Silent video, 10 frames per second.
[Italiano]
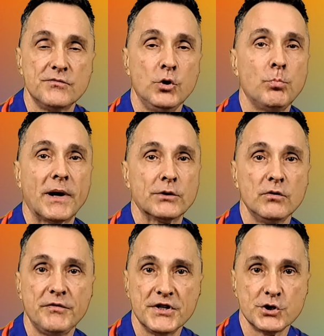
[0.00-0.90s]
sviluppando
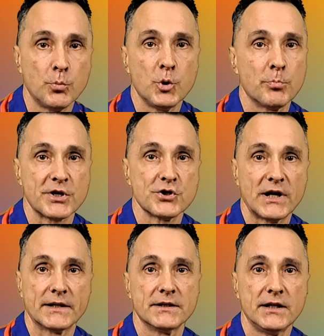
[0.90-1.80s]
il fisico più
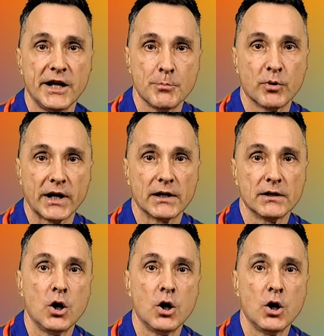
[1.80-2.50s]
impressionante dell'epoca,